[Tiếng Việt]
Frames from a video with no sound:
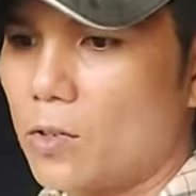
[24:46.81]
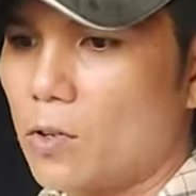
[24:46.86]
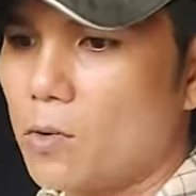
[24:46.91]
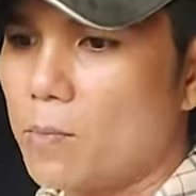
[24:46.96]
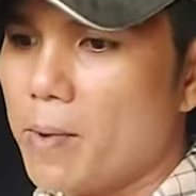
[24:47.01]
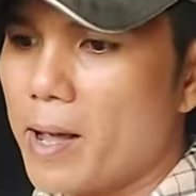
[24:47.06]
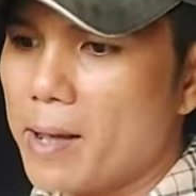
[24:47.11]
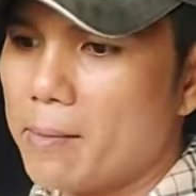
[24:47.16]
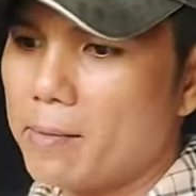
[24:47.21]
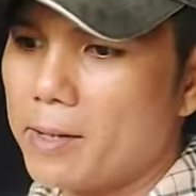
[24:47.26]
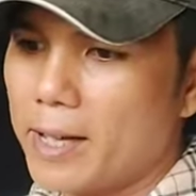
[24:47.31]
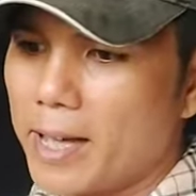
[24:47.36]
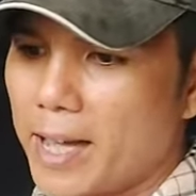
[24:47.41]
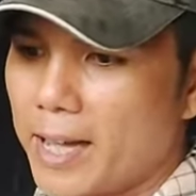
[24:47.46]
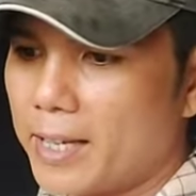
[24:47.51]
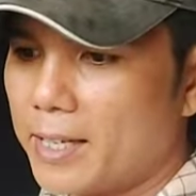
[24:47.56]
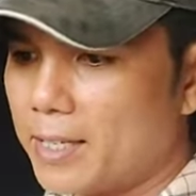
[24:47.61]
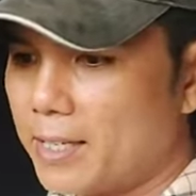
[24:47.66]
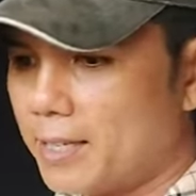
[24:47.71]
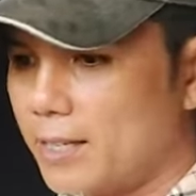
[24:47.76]
chỗ
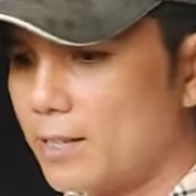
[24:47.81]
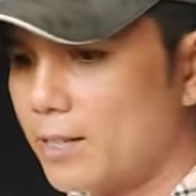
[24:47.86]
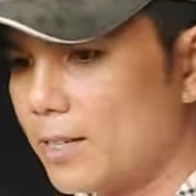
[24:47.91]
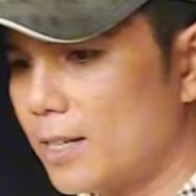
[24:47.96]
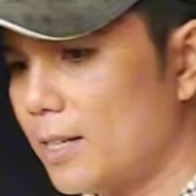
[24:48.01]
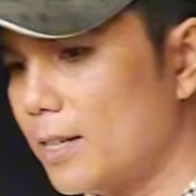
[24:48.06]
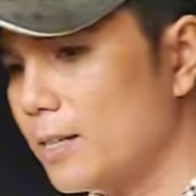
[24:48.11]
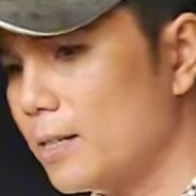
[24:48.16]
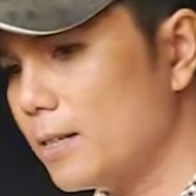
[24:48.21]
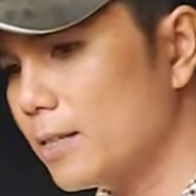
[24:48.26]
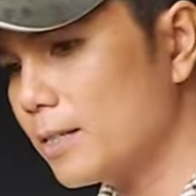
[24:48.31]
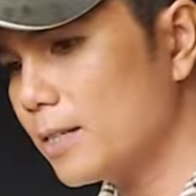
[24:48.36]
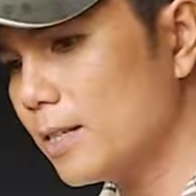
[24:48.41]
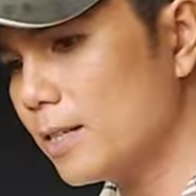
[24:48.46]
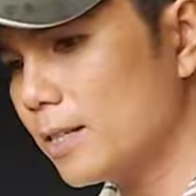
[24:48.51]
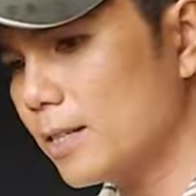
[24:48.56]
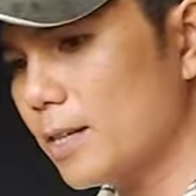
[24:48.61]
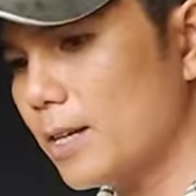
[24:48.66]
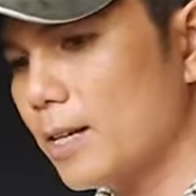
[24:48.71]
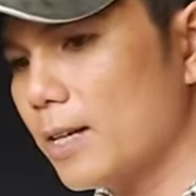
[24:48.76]
32 rồi ờ,
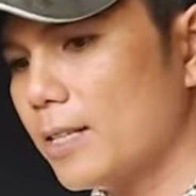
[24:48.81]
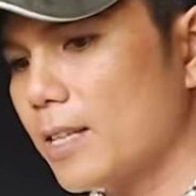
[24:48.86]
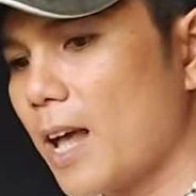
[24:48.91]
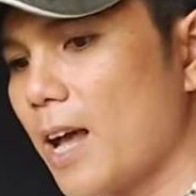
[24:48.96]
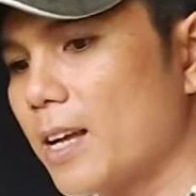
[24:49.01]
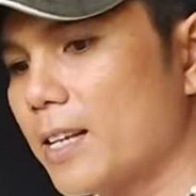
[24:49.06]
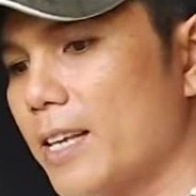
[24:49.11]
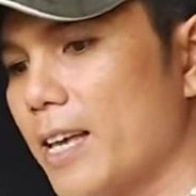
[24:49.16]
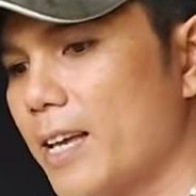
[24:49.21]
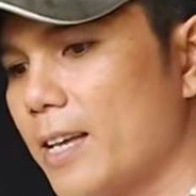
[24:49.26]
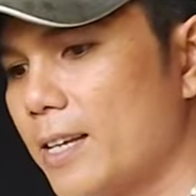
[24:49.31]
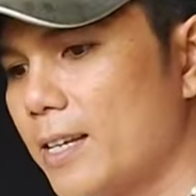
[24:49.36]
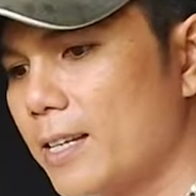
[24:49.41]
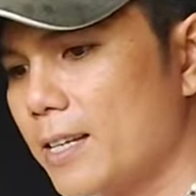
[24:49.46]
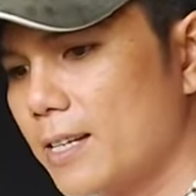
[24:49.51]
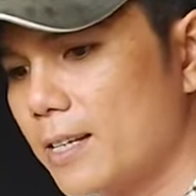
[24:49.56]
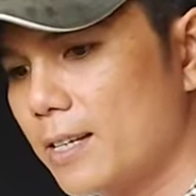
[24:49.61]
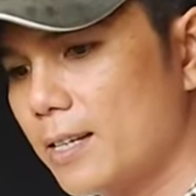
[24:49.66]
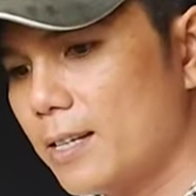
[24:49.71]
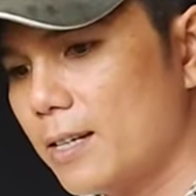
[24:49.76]
trên ờ, thân nha
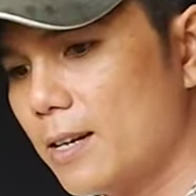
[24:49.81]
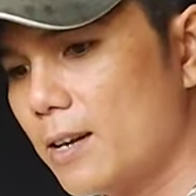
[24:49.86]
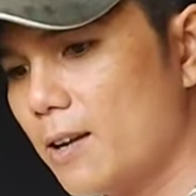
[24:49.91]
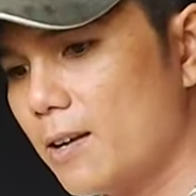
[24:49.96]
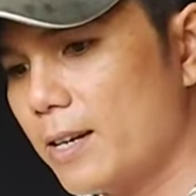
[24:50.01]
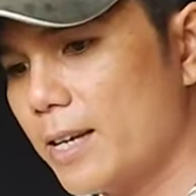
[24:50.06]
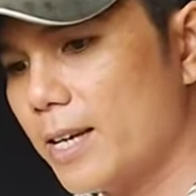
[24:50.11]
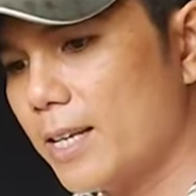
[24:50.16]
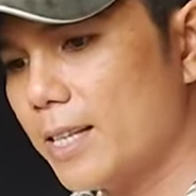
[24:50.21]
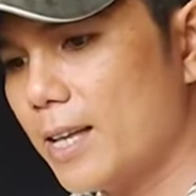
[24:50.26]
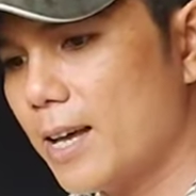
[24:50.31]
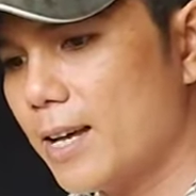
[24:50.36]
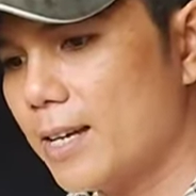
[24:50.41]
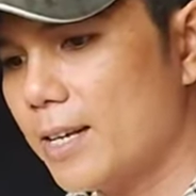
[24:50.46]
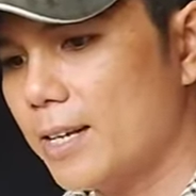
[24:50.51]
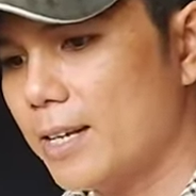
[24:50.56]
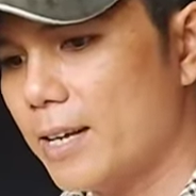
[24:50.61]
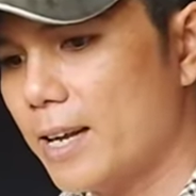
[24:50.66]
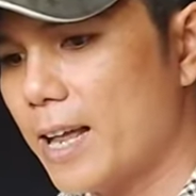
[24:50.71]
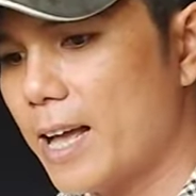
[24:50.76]
đo ngay thân
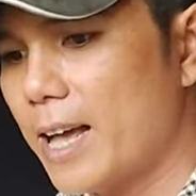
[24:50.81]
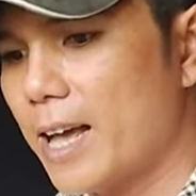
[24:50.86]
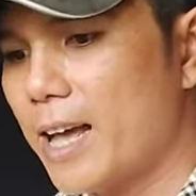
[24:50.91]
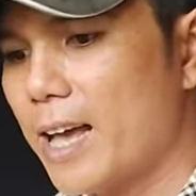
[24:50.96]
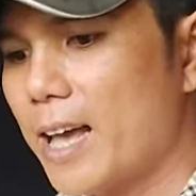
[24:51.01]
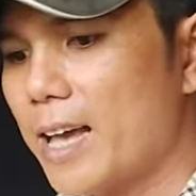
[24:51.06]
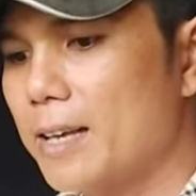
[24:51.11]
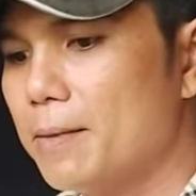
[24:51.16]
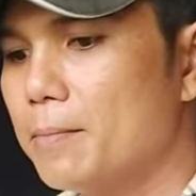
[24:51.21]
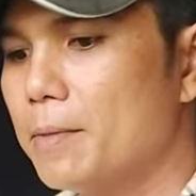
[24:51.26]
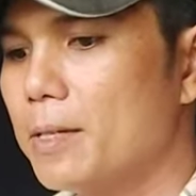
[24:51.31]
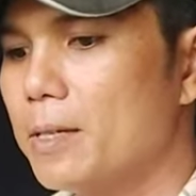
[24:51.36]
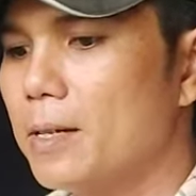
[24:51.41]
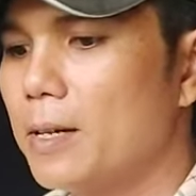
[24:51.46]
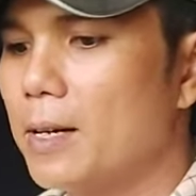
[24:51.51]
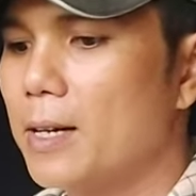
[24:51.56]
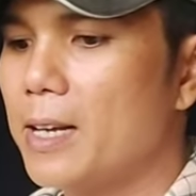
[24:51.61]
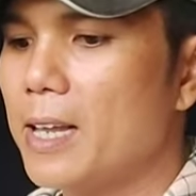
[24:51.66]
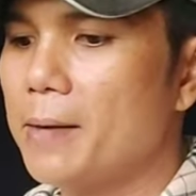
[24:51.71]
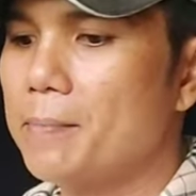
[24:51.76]
là
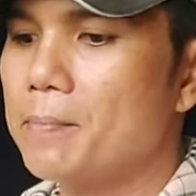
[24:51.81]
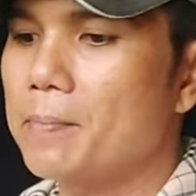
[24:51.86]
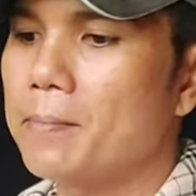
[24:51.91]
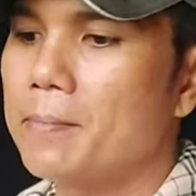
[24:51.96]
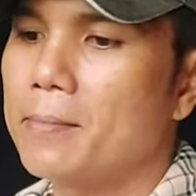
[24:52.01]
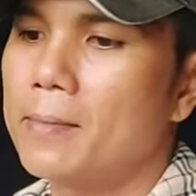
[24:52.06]
25